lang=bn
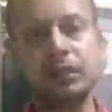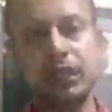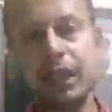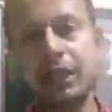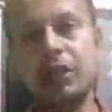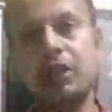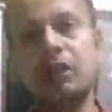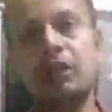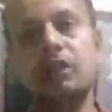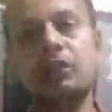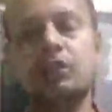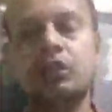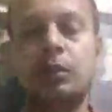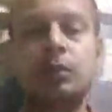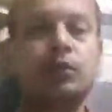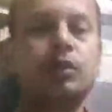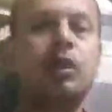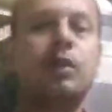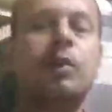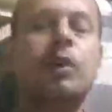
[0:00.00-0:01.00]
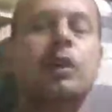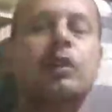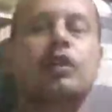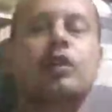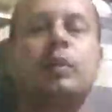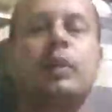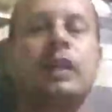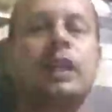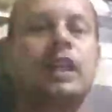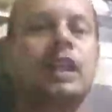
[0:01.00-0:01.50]
যাই হোক তবুও
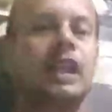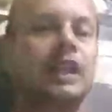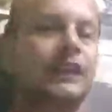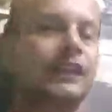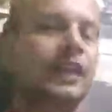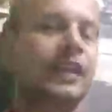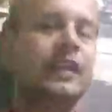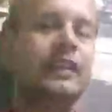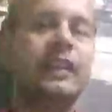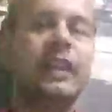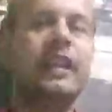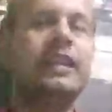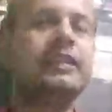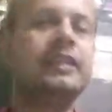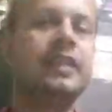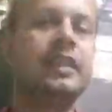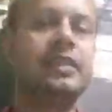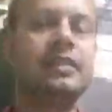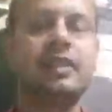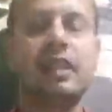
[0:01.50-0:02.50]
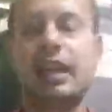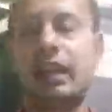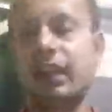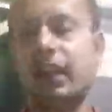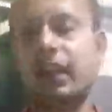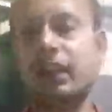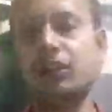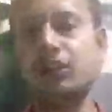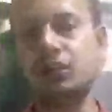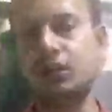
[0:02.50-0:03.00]
বর্তমানে লেবার ক্রাইসিস
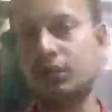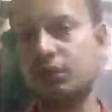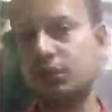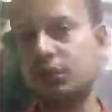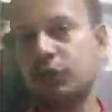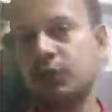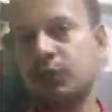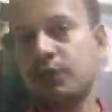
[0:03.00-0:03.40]
থাকার জন্য